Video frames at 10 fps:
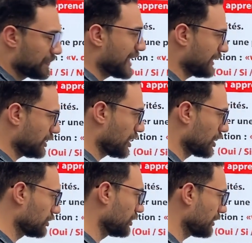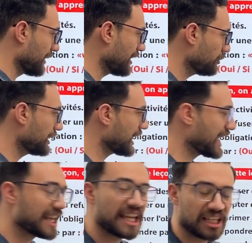بتاع النهارده يبقى اول
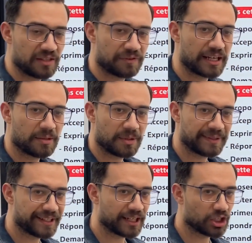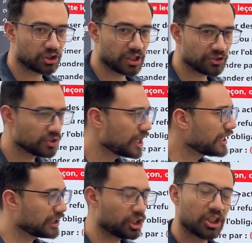حاجه الفرق ما بين الرياضات
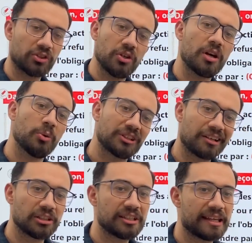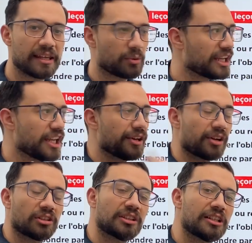الخطيره والتقليديه وايه هي
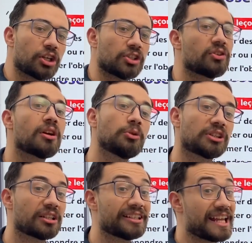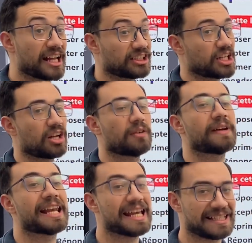الرياضات الخطيره والتقليديه هنتعرف
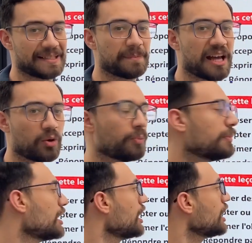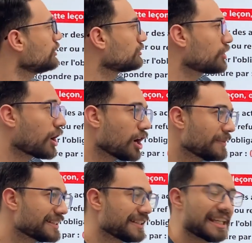على اسمائهم رقم
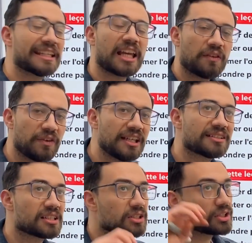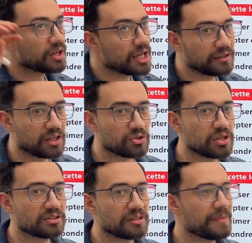اتنين كيفية اقتراح
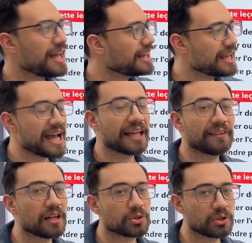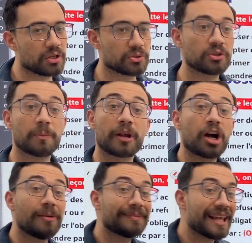نشاط ما على أحد الأشخاص طب
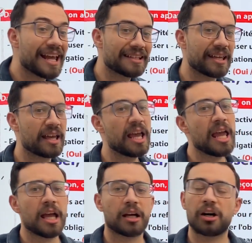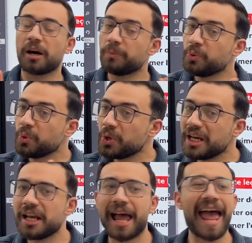رقم ثلاثة
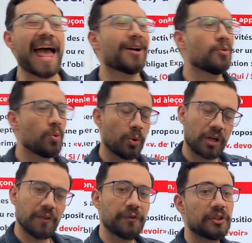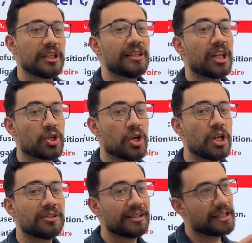قبول أو رفض
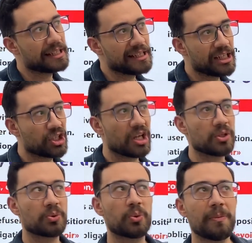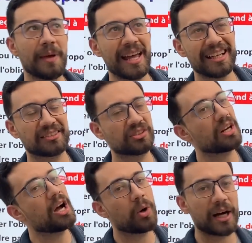النشاط اللي شخص ما
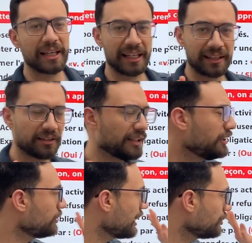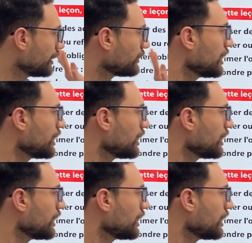اقترحه علينا حلو قوي